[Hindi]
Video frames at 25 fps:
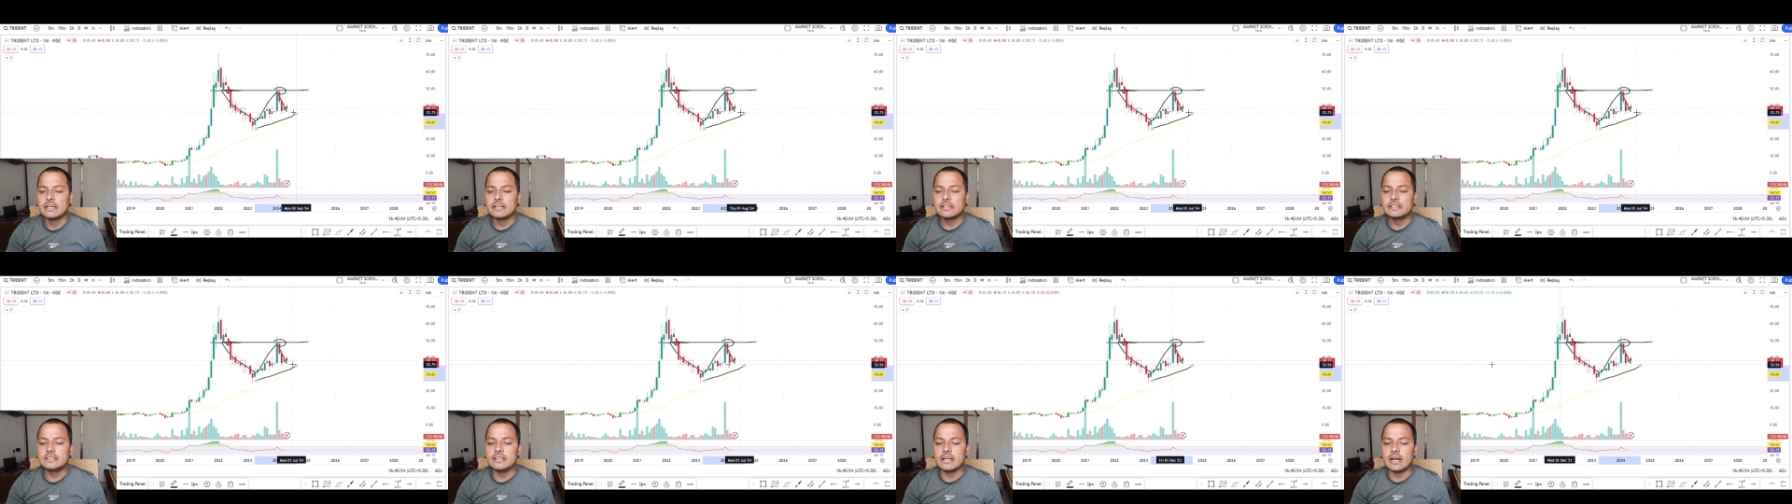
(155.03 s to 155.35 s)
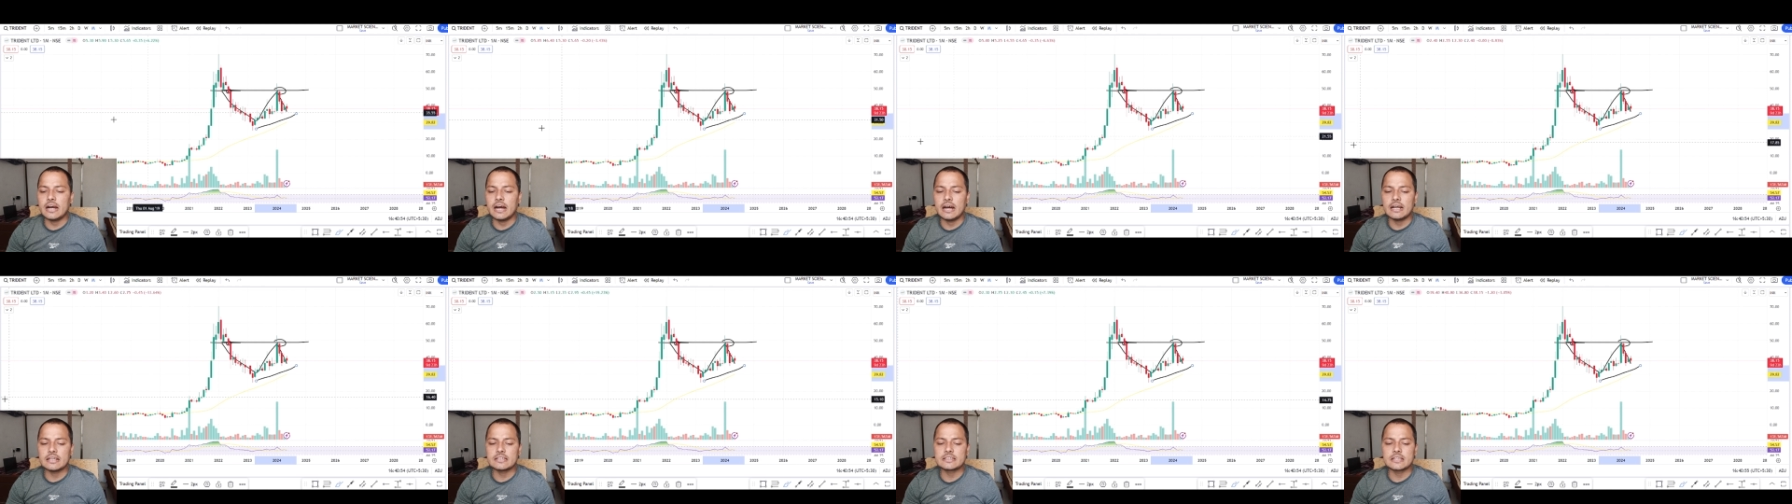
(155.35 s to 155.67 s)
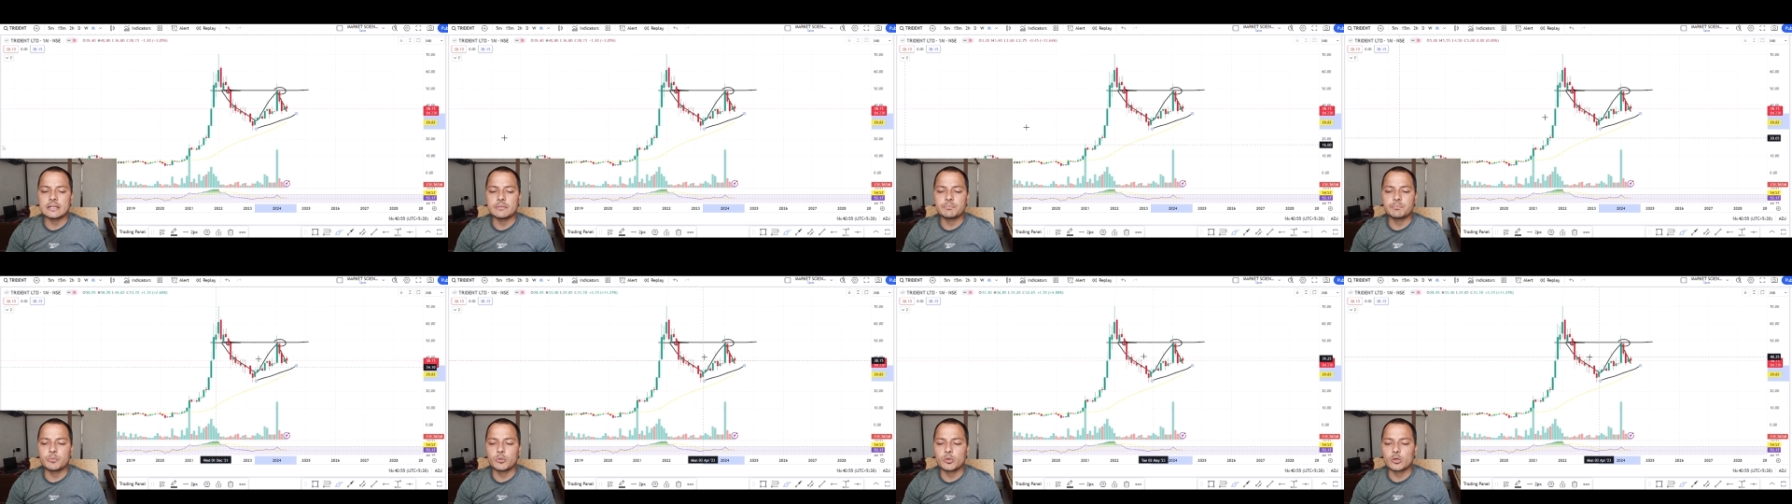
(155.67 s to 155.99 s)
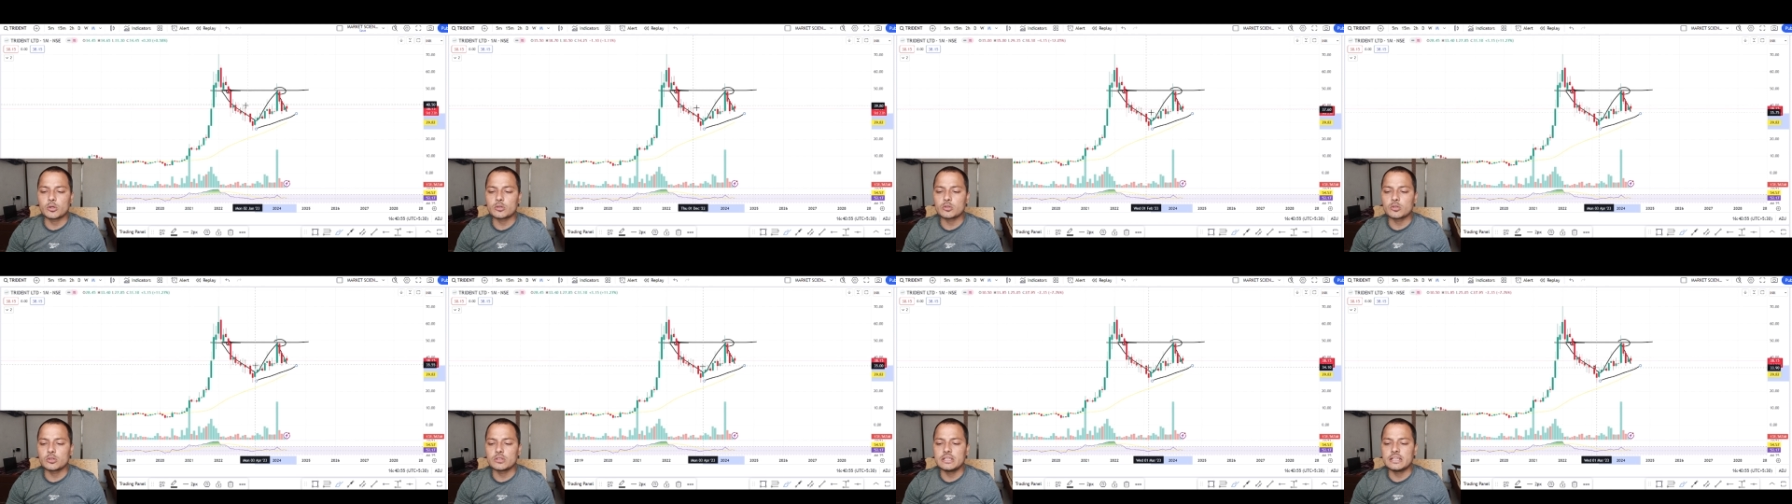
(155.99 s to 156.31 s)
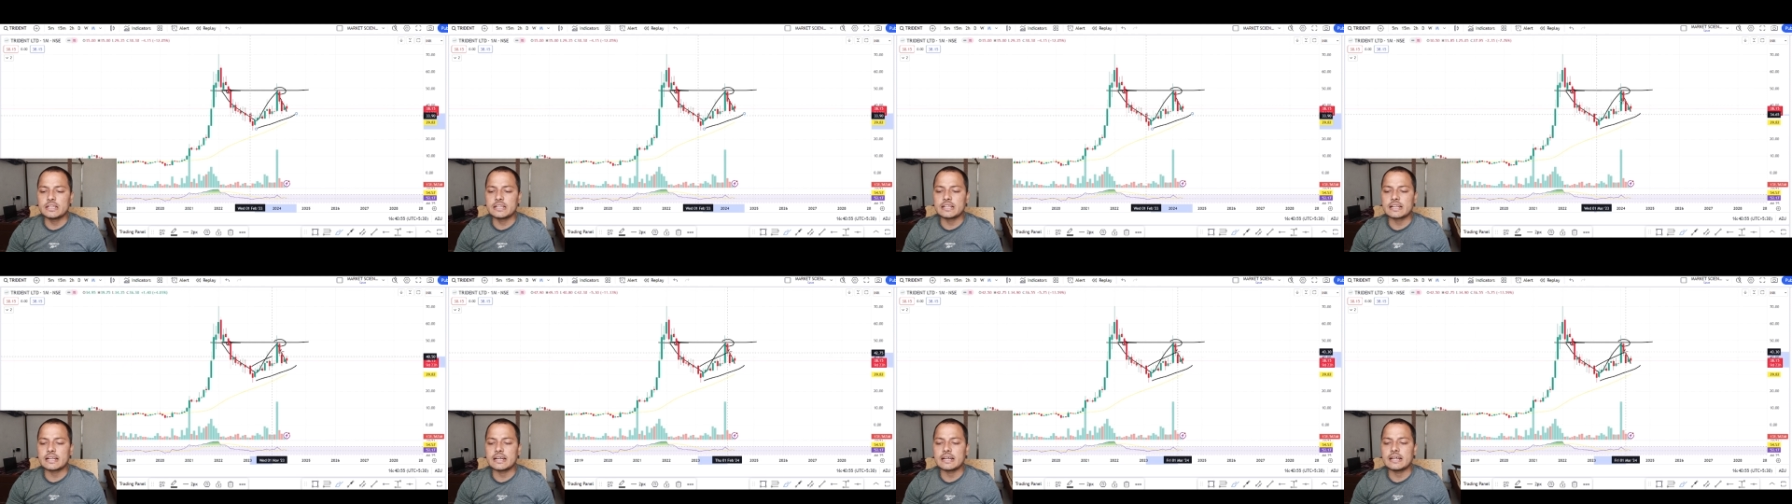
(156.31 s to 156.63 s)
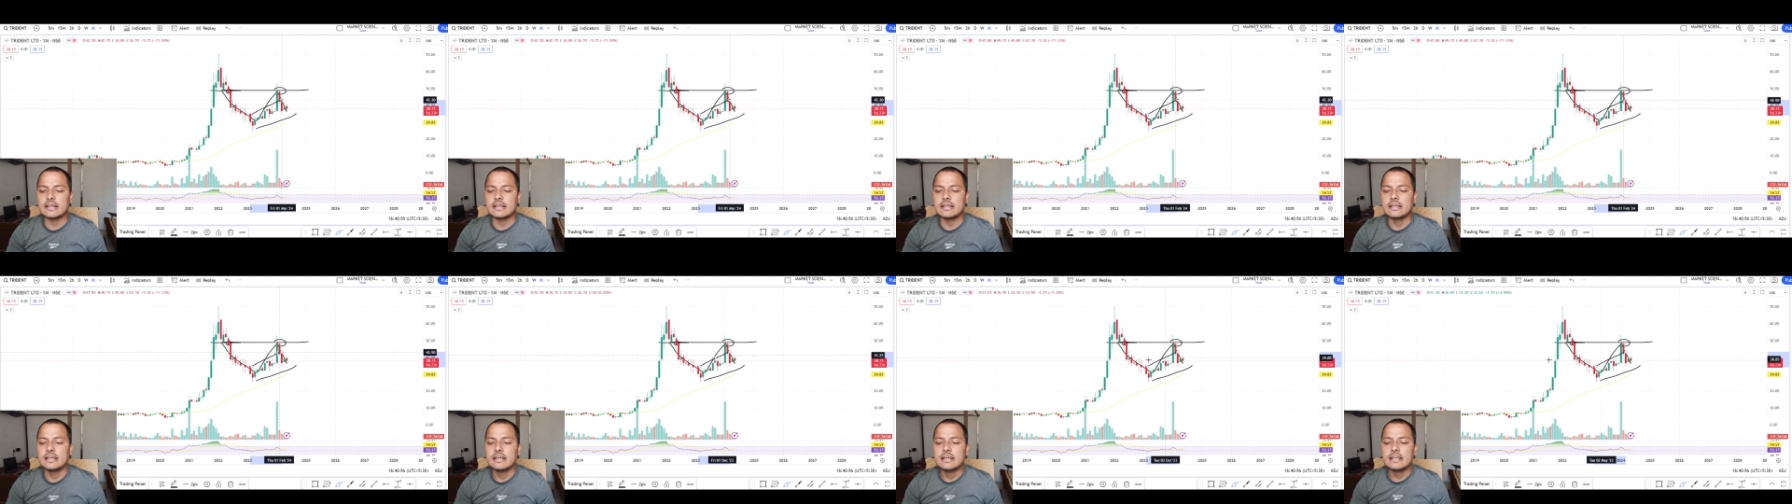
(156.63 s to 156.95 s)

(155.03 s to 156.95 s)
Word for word: यहाँ सपोर्ट तो दिख रहा है